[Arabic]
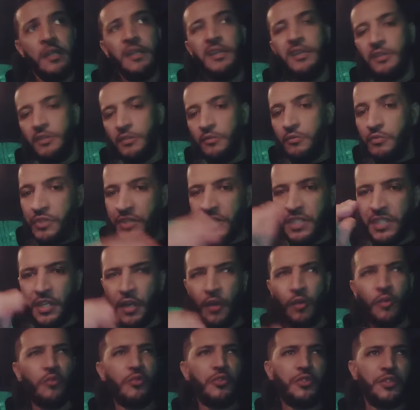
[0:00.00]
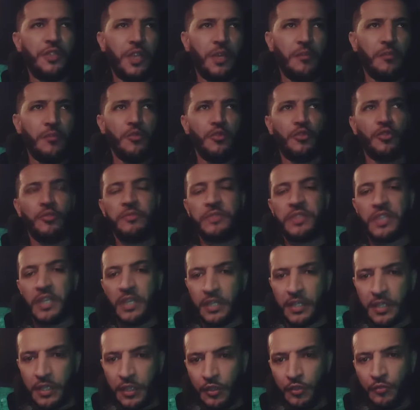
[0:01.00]
نسينا خوتنا يموتوا
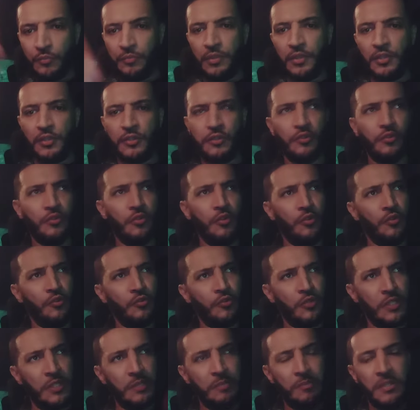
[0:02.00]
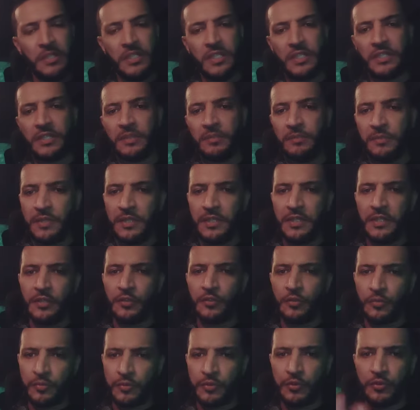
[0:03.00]
مساكين وبالجوع ولي ميت ميت
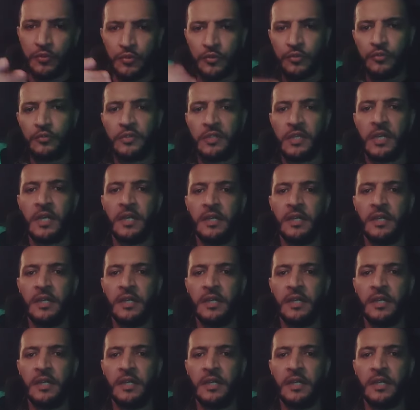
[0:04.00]
وبالزوز وكاع